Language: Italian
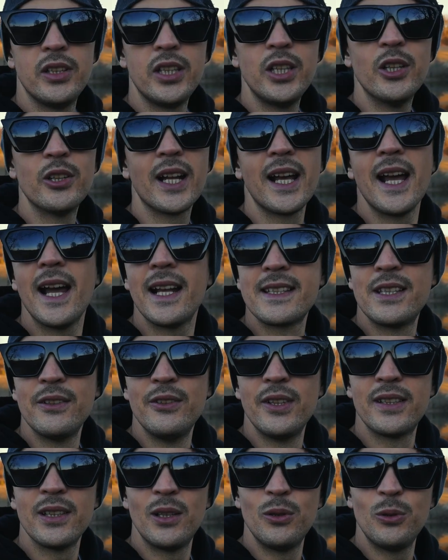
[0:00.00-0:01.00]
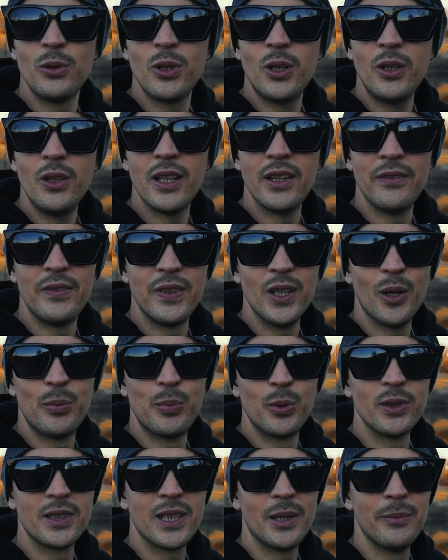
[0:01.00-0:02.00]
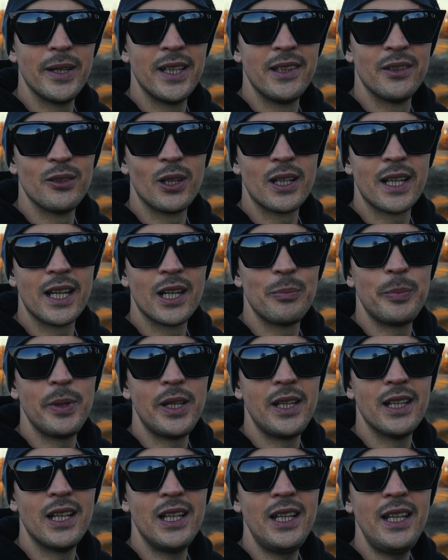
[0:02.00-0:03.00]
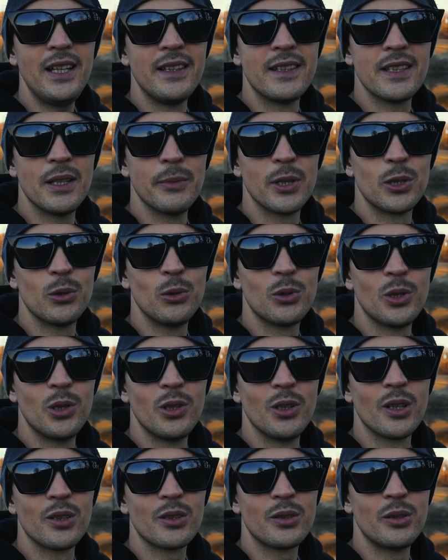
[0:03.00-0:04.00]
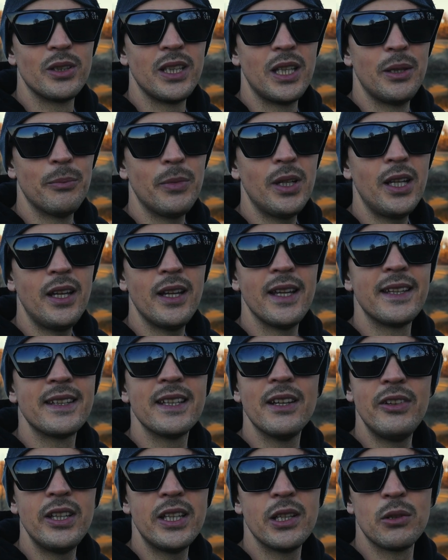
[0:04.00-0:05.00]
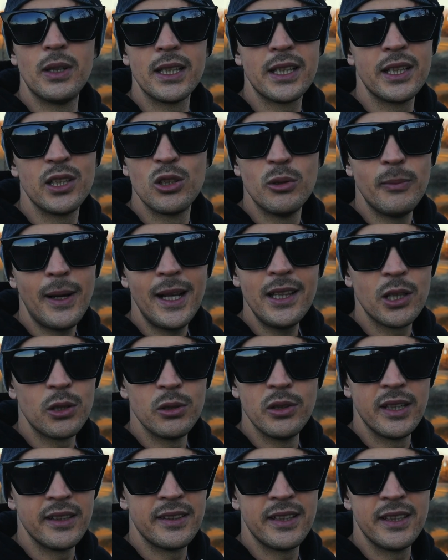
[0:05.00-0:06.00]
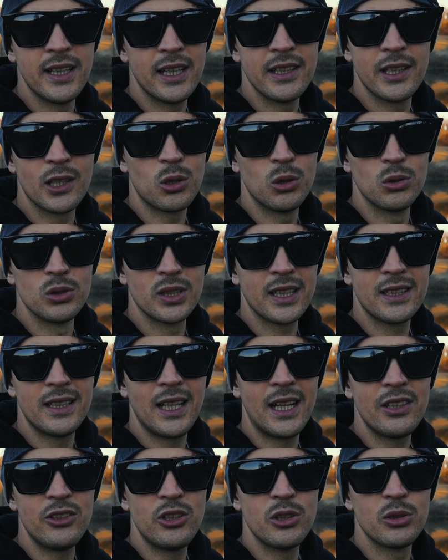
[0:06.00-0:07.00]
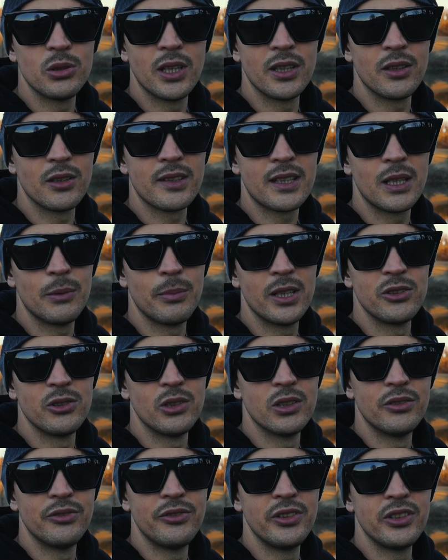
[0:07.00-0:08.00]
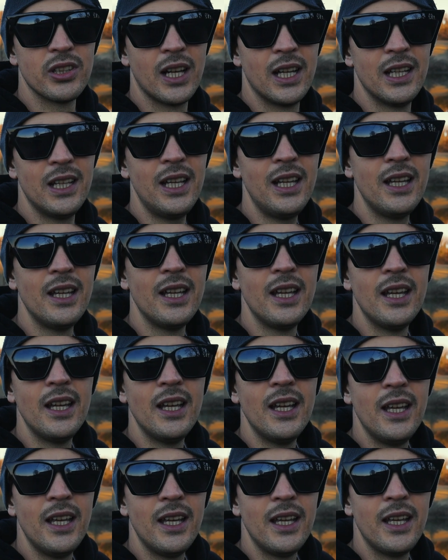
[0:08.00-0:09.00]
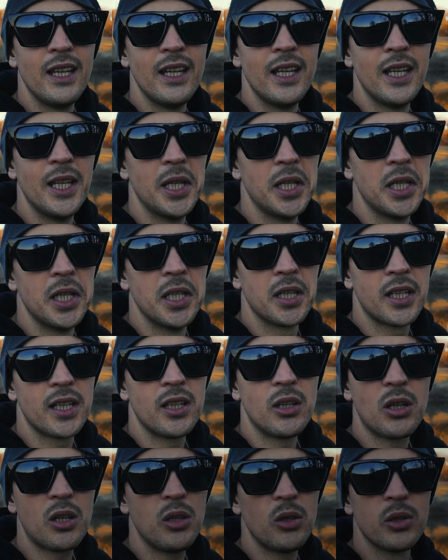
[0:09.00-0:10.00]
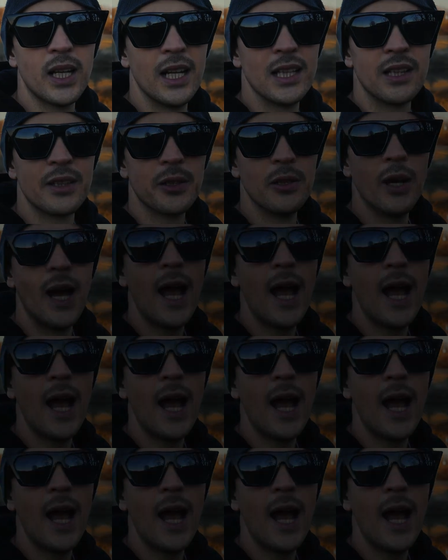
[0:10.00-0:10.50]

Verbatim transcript: Io ragazzi vi saluto e vi do appuntamento al Carp insieme a tutto il nostro team e se avete qualche domanda non esitate a contattarci sulla nostra pagina ufficiale e cos'altro?